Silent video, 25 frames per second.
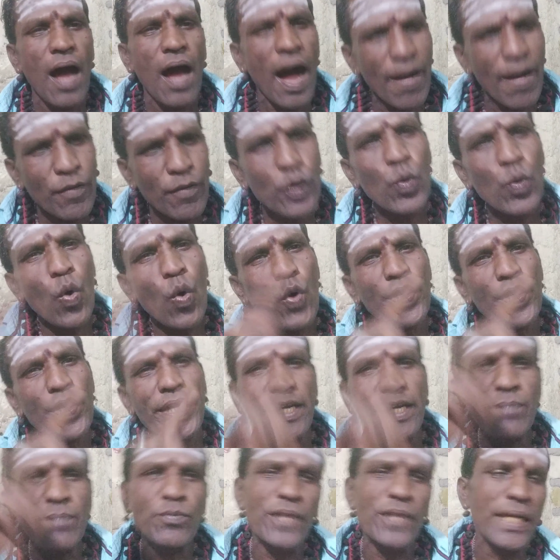அவர்
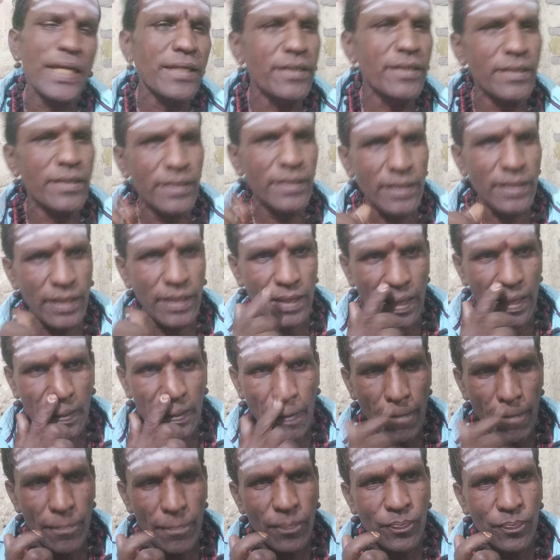சென்று சென்றிருக்கிறார்
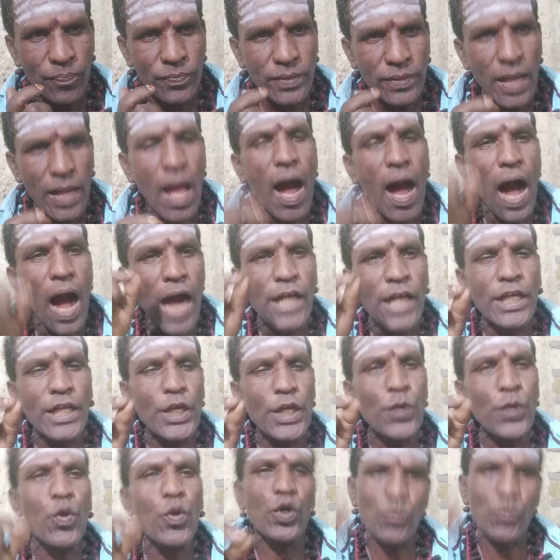
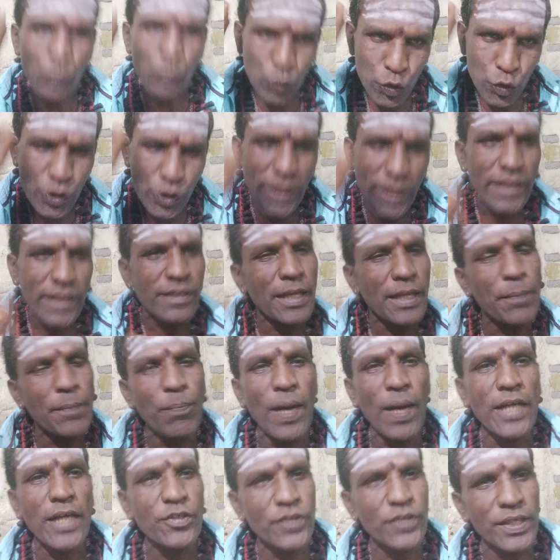அங்கு ஒரு புத்தகத்தை
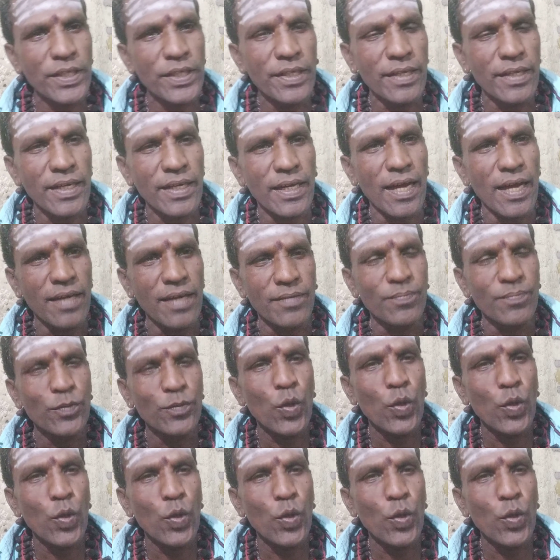பார்த்திருக்கிறார்